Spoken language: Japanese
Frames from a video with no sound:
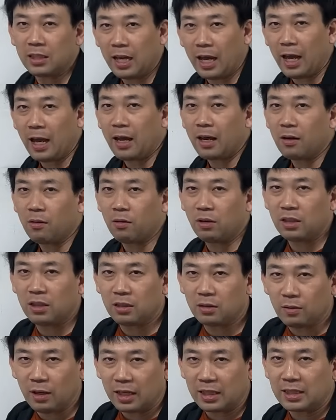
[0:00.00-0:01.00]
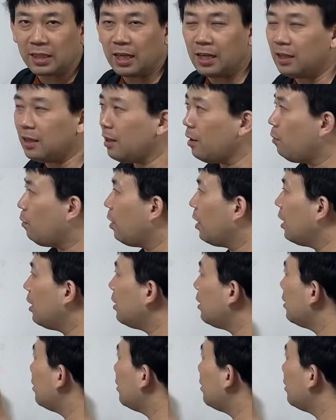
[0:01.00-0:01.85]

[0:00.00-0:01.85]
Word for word: ね、これ実は3で割れて